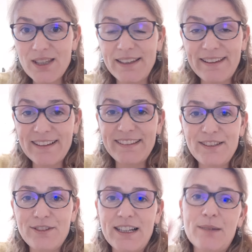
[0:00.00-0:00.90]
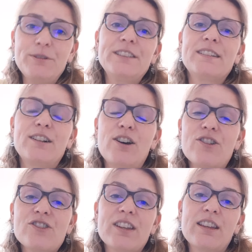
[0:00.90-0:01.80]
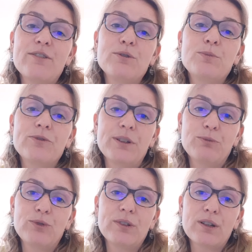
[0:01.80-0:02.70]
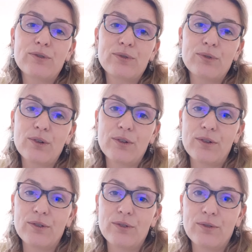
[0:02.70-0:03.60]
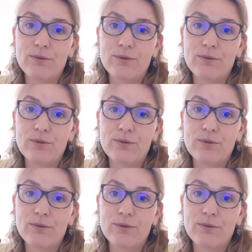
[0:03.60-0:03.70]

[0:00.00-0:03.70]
d'activer la petite cloche et vous pouvez me suivre euh,